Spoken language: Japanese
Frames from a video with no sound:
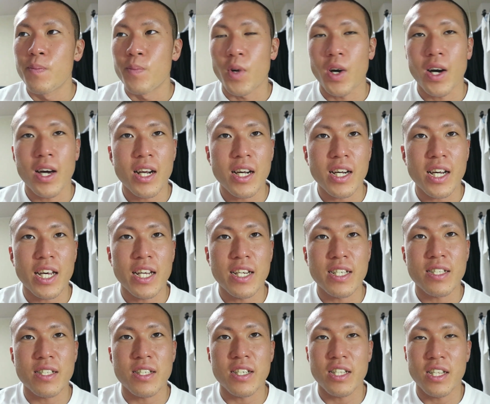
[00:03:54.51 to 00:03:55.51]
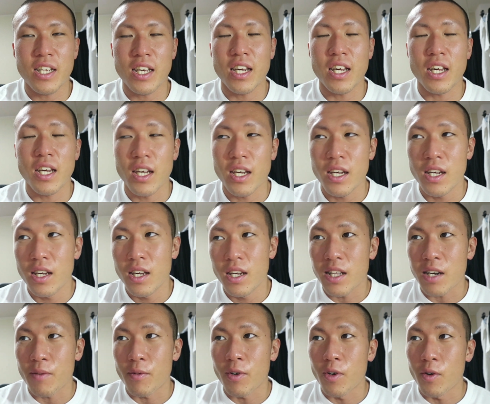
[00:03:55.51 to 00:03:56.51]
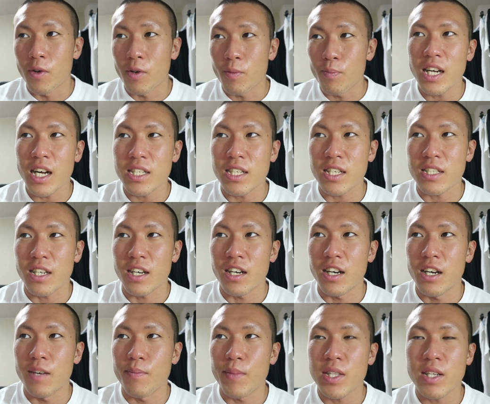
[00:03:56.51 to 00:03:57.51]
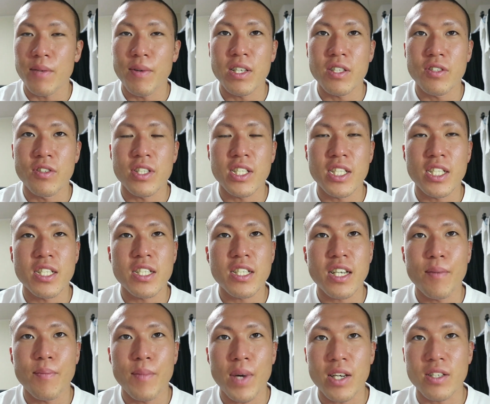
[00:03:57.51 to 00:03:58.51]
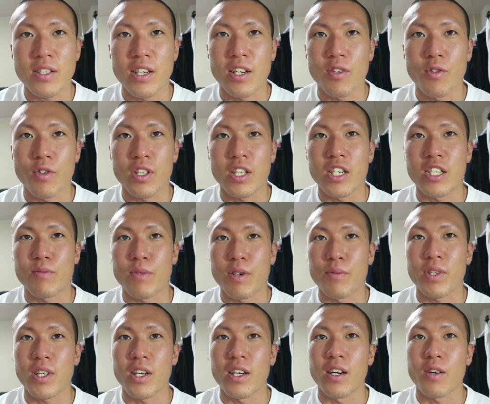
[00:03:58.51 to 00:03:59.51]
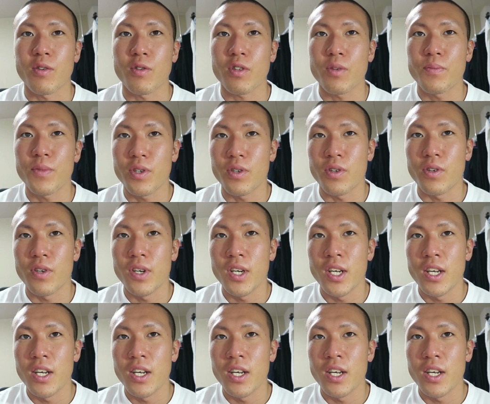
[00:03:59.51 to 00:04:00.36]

もう腹が減りすぎて、なんかもう朝さ、目覚ましの1時間前ぐらいに起きてしまうみたいなことも